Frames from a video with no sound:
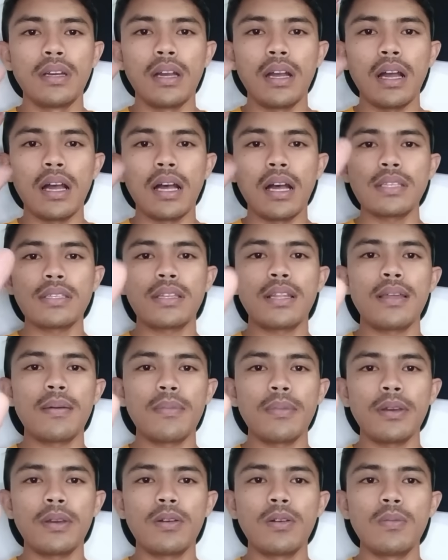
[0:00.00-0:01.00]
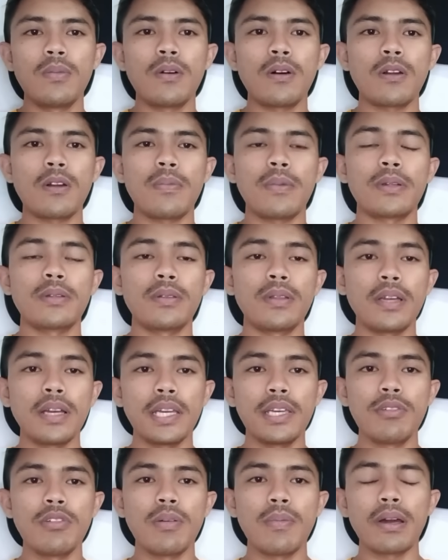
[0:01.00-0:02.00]
Assalamualaikum
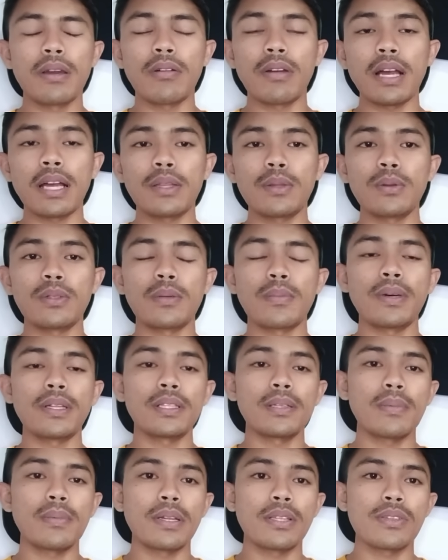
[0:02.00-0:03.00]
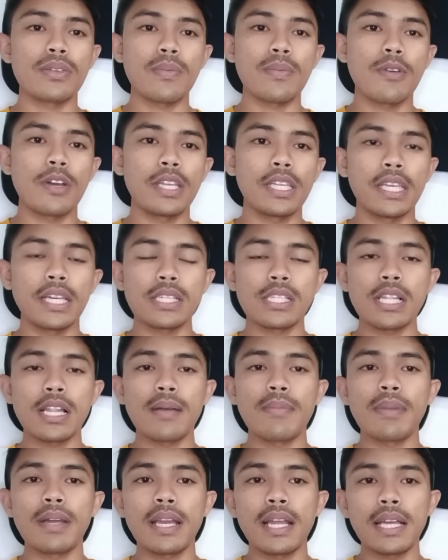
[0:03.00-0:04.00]
warahmatullahi wabarakatuh teman-teman semuanya
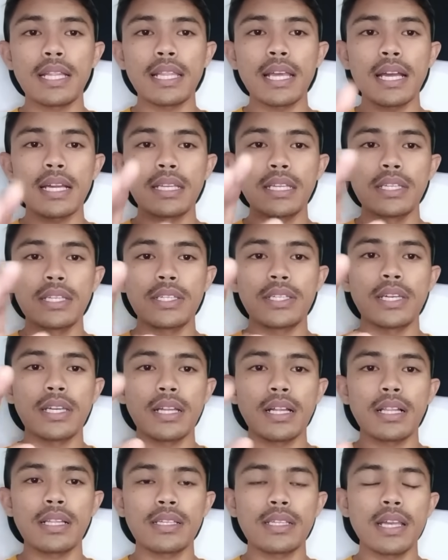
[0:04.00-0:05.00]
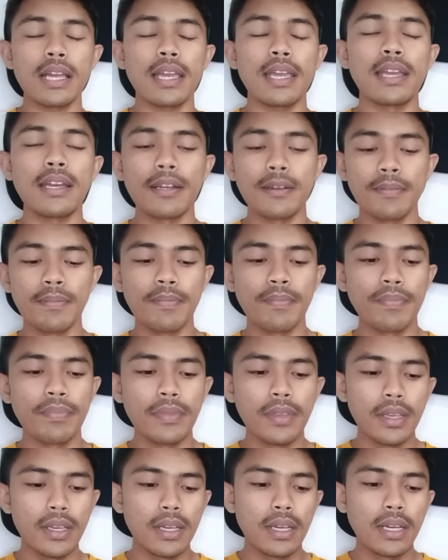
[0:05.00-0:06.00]
Selamat datang di channel saya
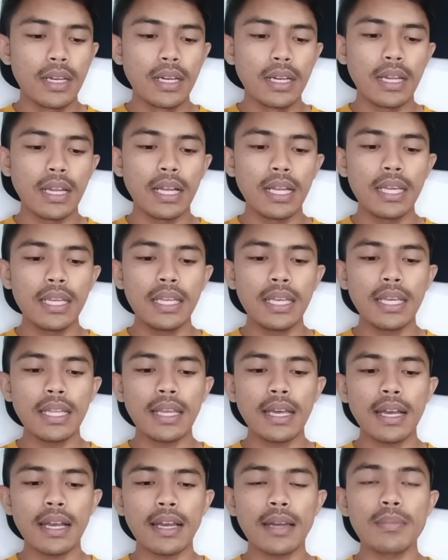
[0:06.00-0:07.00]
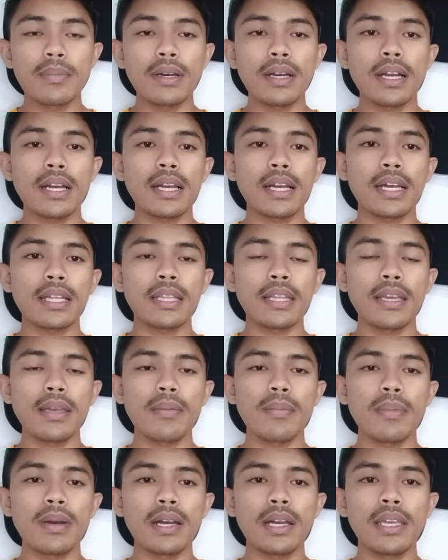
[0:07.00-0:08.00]
Kali ini kita akan mengangkat
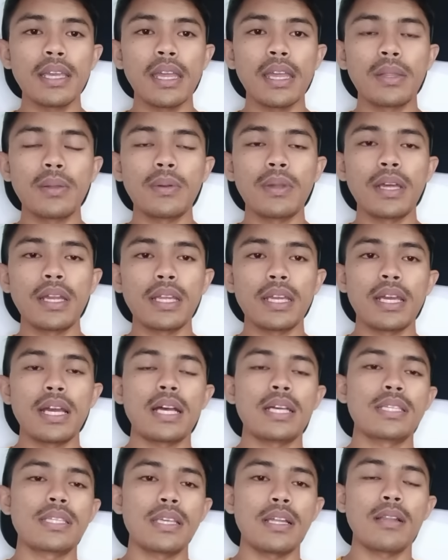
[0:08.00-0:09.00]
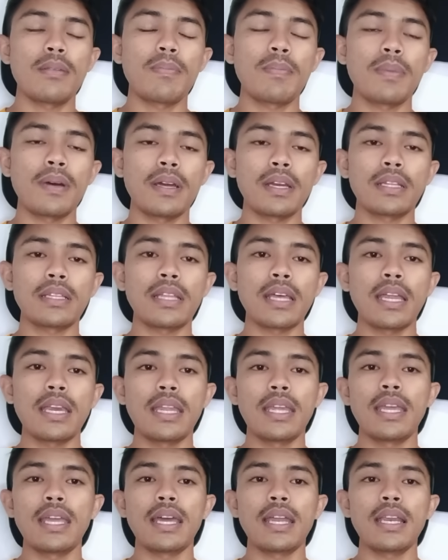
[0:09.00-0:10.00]
tema yaitu dari hasil
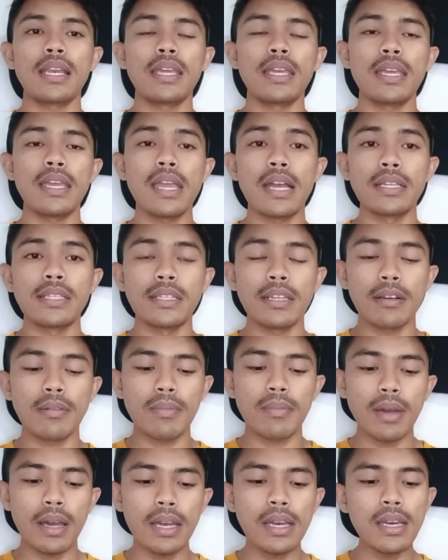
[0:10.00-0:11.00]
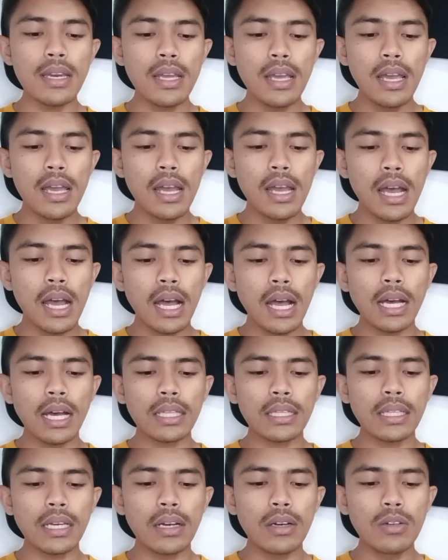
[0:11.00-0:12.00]
pertandingan Liga Jerman
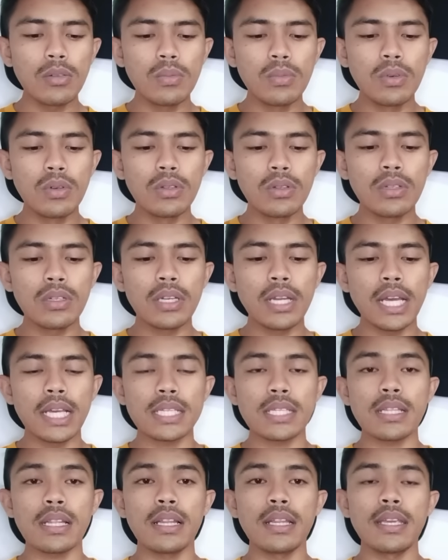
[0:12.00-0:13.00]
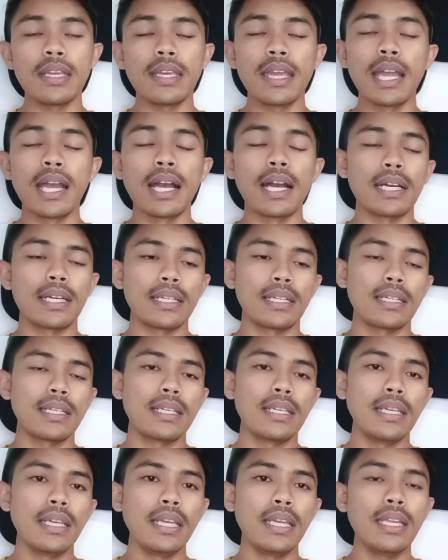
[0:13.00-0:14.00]
atau Bundesliga
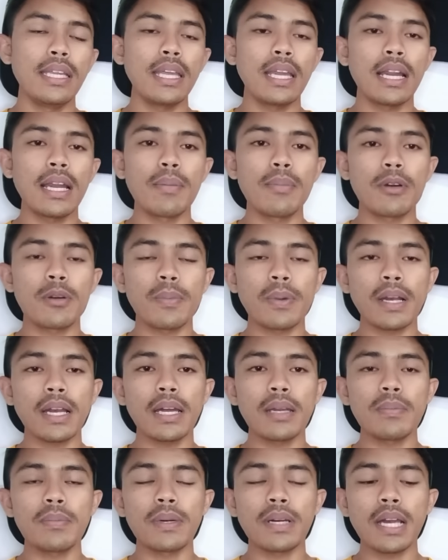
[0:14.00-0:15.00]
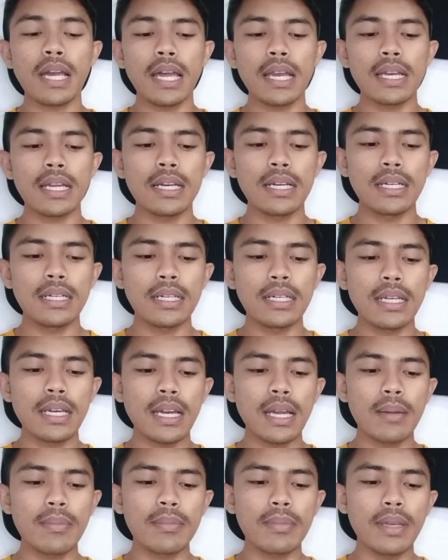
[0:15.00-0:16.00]
Ini adalah merupakan pekan
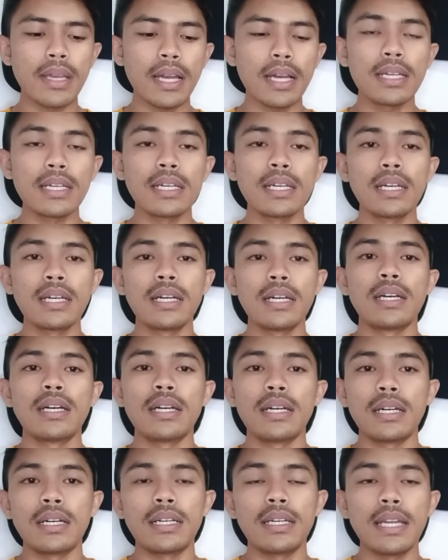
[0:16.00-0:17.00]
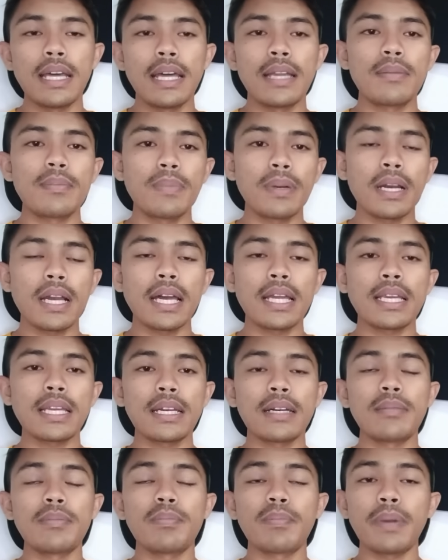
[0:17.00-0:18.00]
ke-6 ya eh, dan
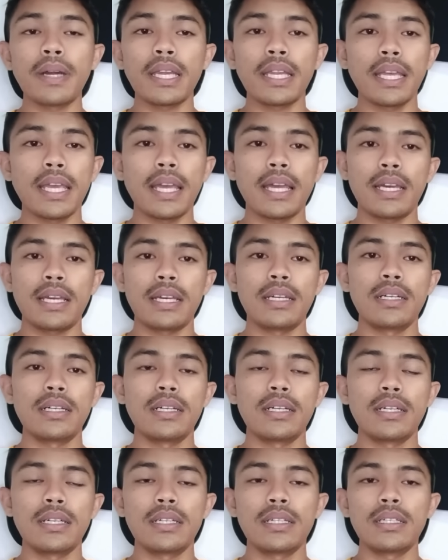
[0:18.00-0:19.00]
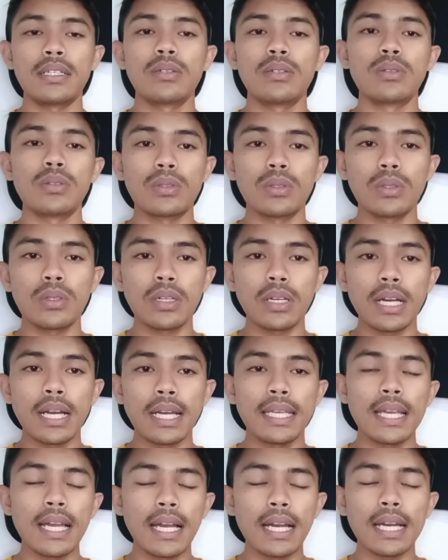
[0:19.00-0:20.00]
pekan keempat ya eh, untuk
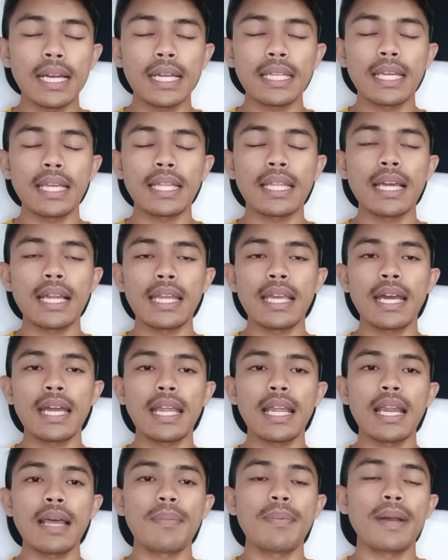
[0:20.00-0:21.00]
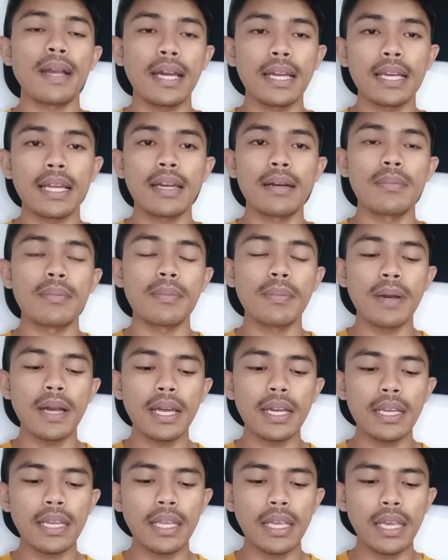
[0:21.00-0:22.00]
yang akan kita lihat adalah pekan
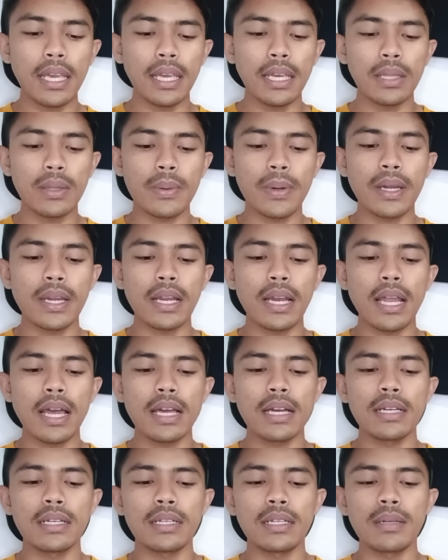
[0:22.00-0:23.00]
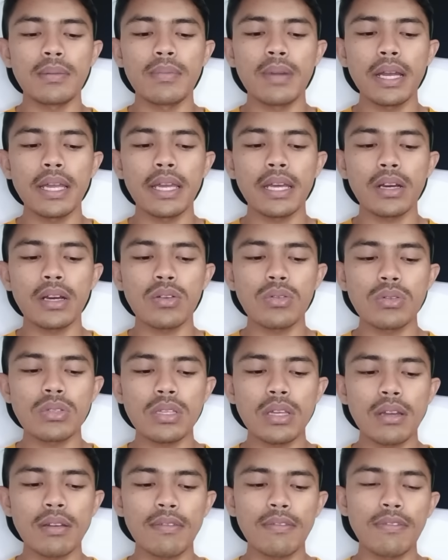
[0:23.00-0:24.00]
keempat yaitu adalah eh, Bayer
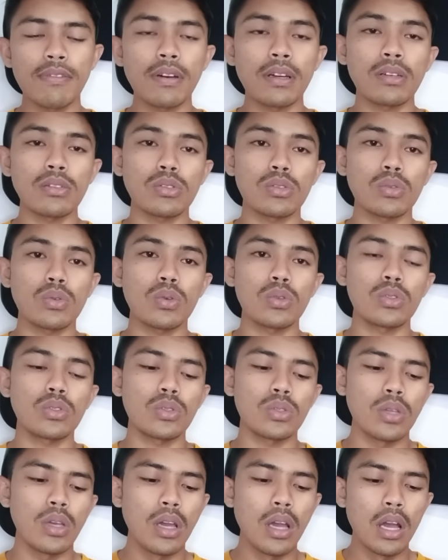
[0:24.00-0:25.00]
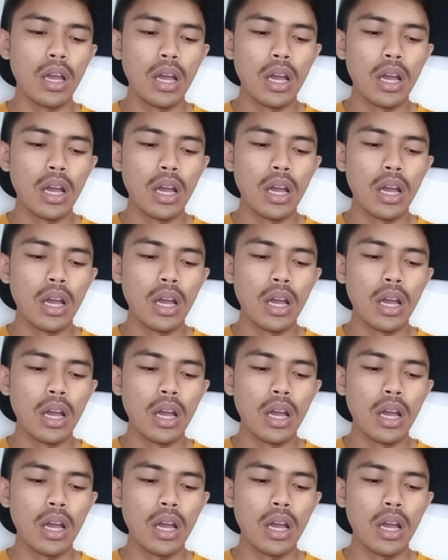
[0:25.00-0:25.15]
Kusen versus